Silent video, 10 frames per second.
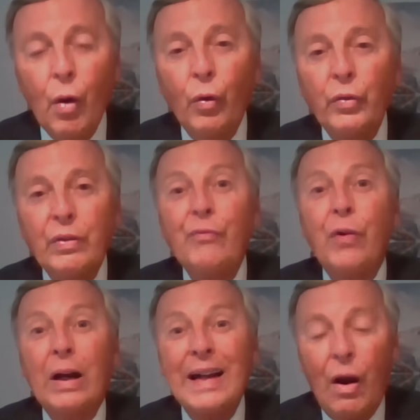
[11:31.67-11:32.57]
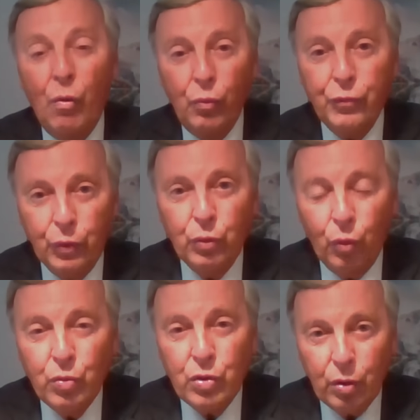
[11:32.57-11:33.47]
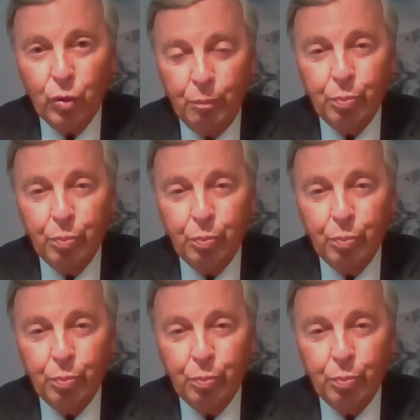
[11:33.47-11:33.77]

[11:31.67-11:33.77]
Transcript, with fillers: und wir verkaufen unsere